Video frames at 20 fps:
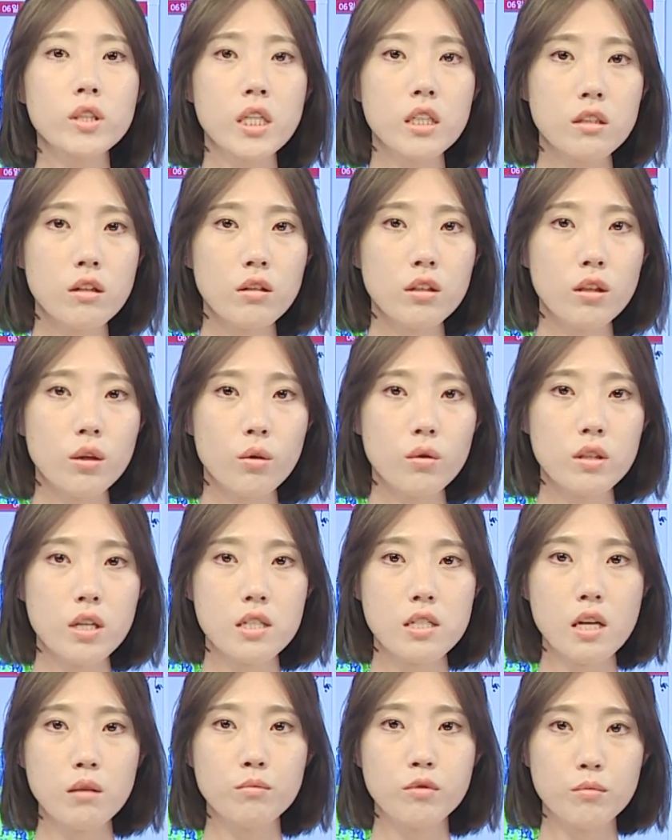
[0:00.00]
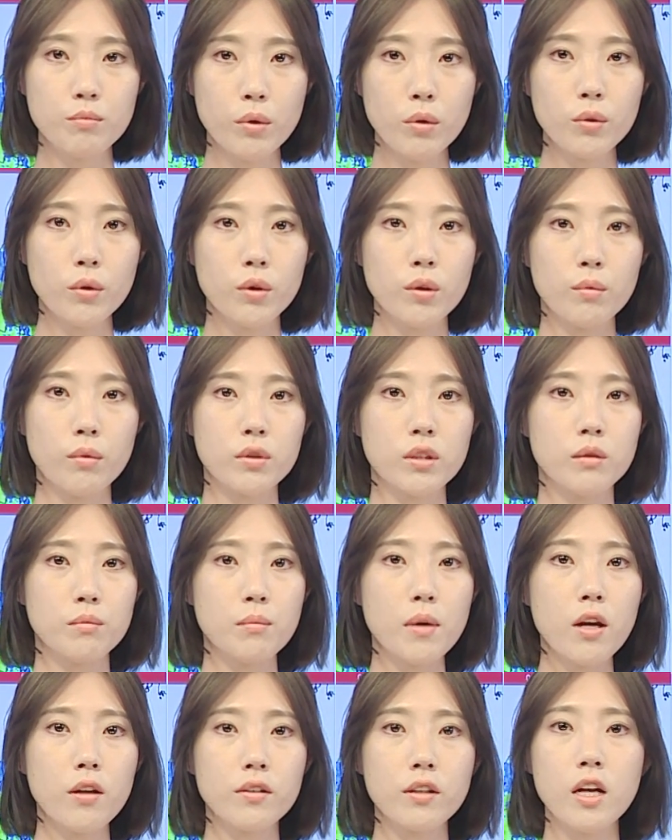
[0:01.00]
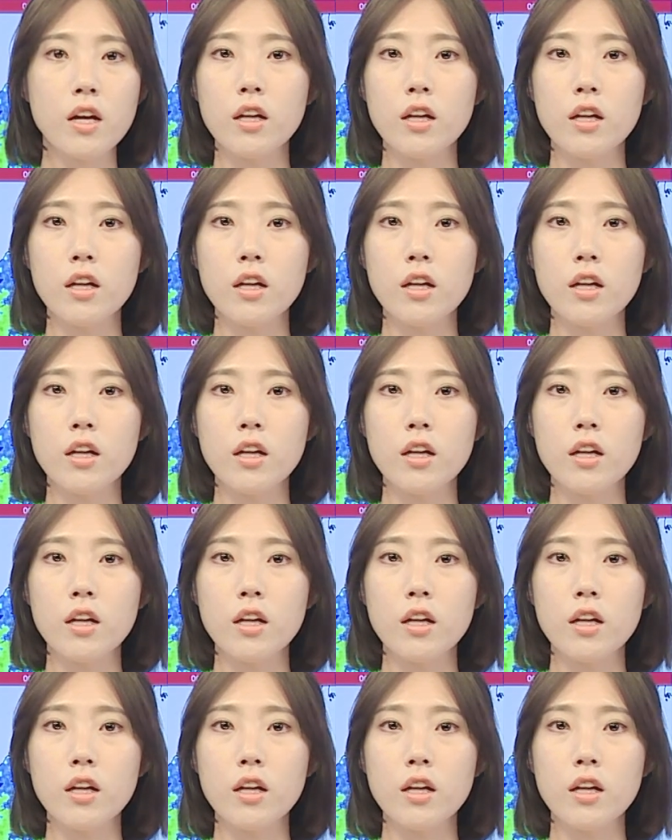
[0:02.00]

최저기온 예상 분포도를 보시면